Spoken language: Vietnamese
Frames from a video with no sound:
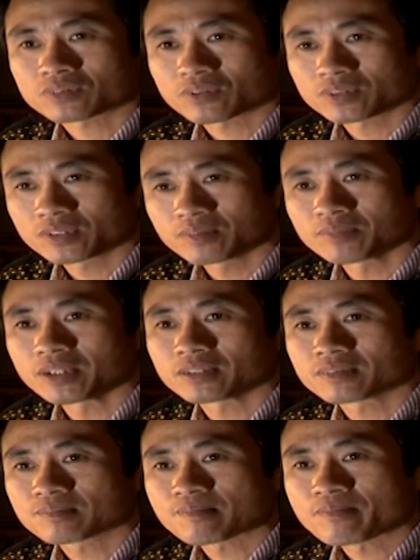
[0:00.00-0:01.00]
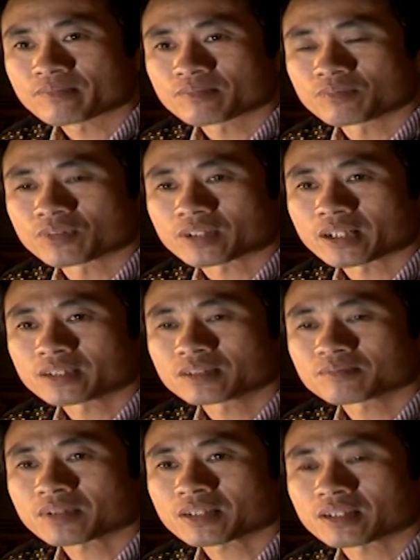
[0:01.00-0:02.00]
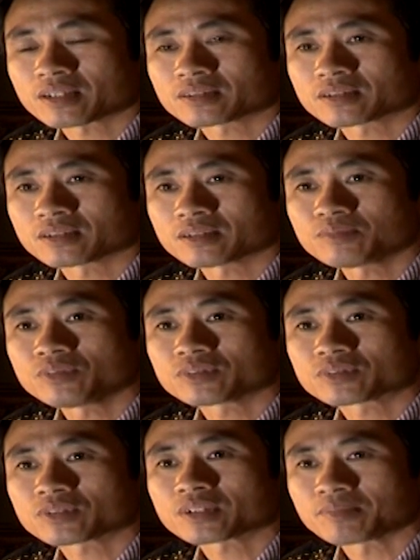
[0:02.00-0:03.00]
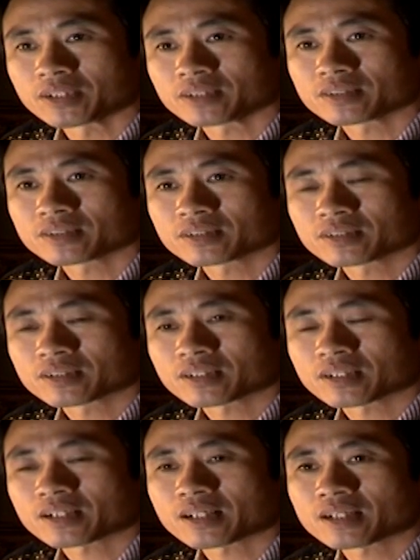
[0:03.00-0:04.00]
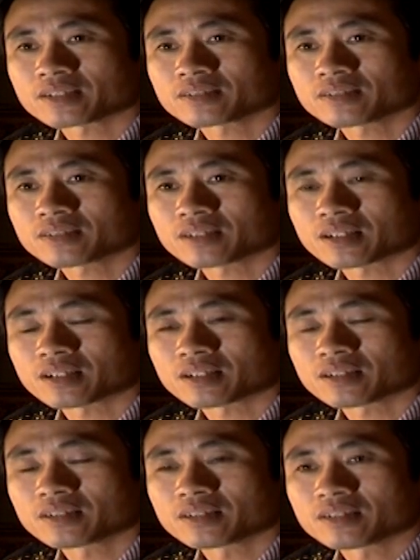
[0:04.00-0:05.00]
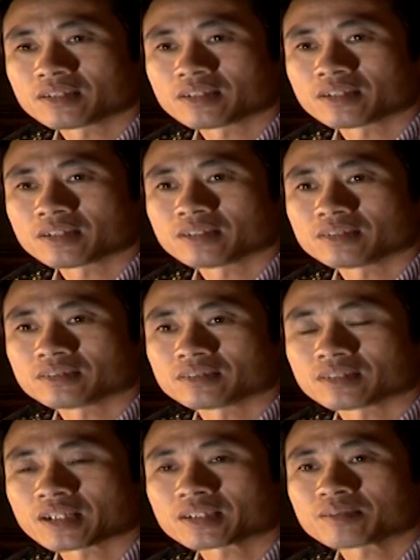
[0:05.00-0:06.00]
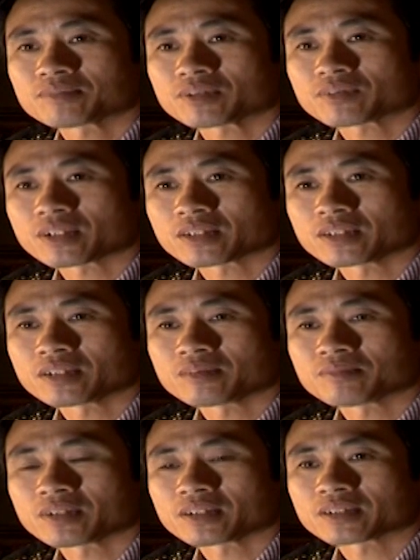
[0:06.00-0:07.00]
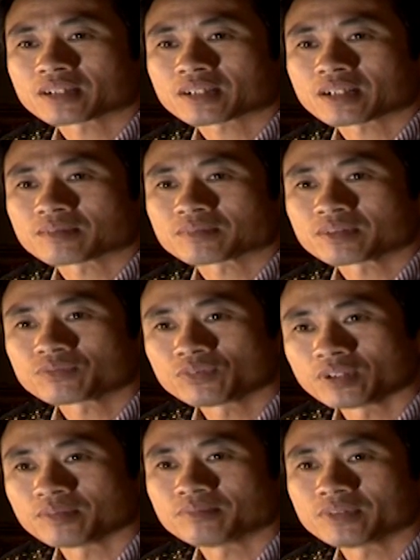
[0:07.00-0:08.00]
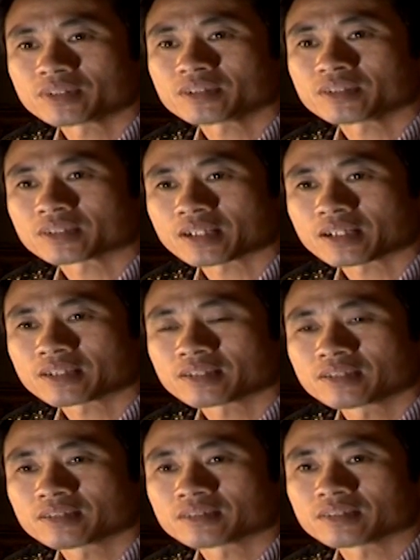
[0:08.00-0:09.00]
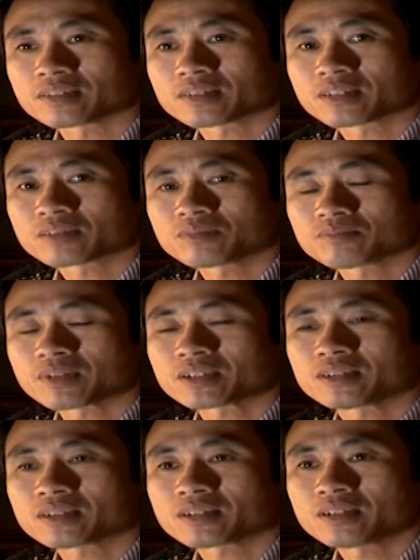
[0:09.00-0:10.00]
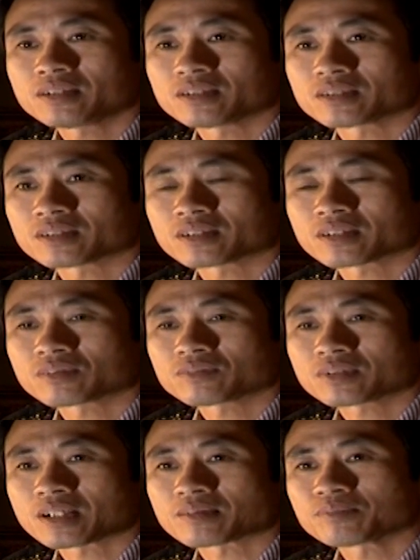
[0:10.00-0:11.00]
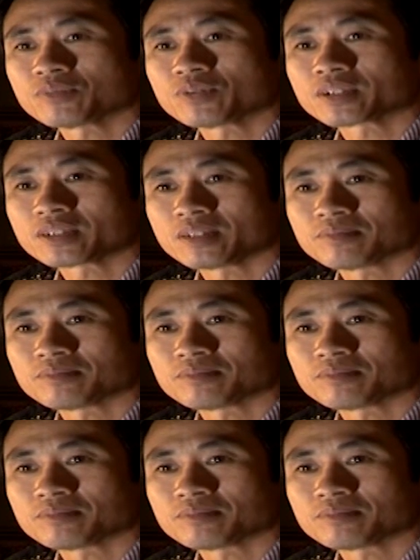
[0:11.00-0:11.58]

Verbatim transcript: cho riêng mình. Một cái trước mắt là xử lý bụi cho nhà mình. Cái hai nữa là à, anh em trong làng nghề mà người ta cảm thấy phù hợp với người ta thì người ta cũng bắt chiếc đấy để người ta cũng làm cái mô hình